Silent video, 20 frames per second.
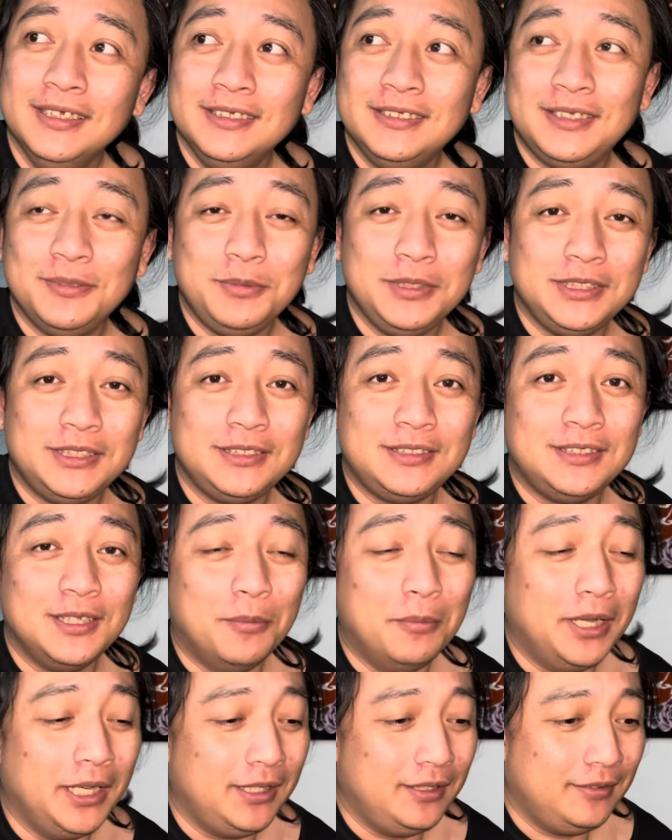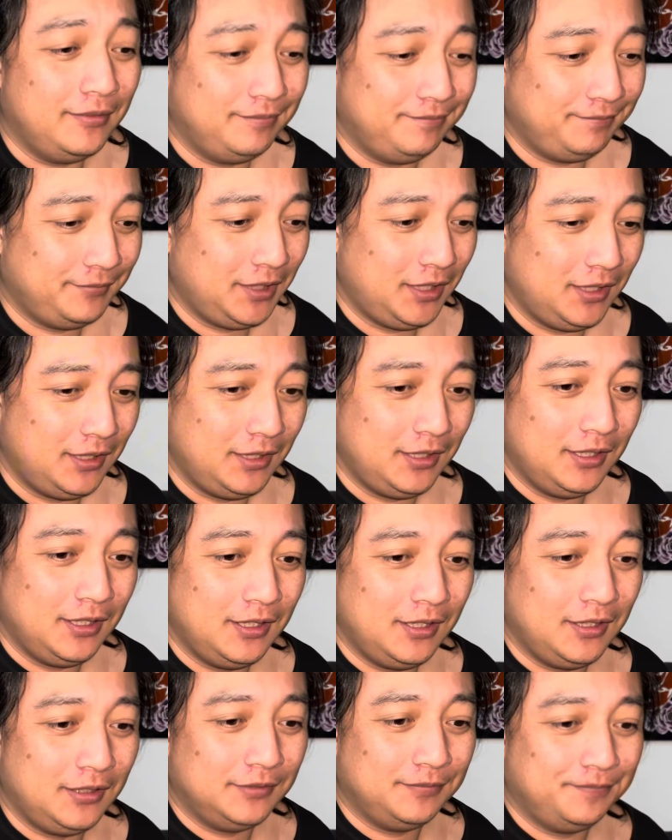si Mrs. naman,
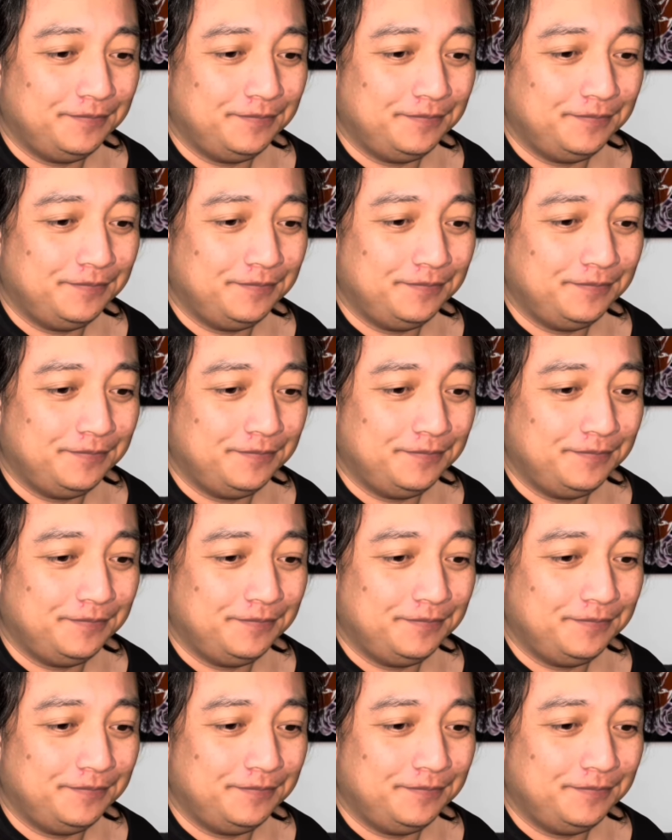uh,